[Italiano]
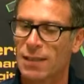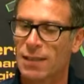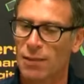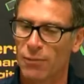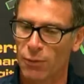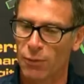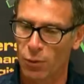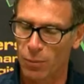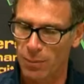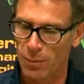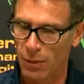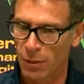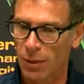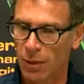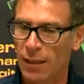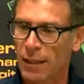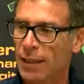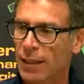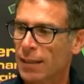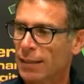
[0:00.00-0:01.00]
si formino
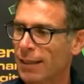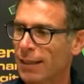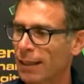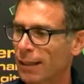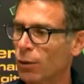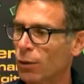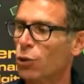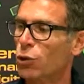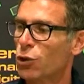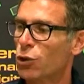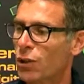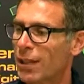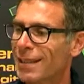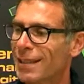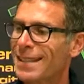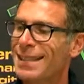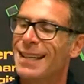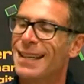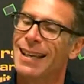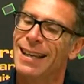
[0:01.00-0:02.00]
delle
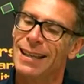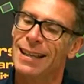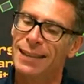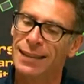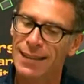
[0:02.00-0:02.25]
coscienze e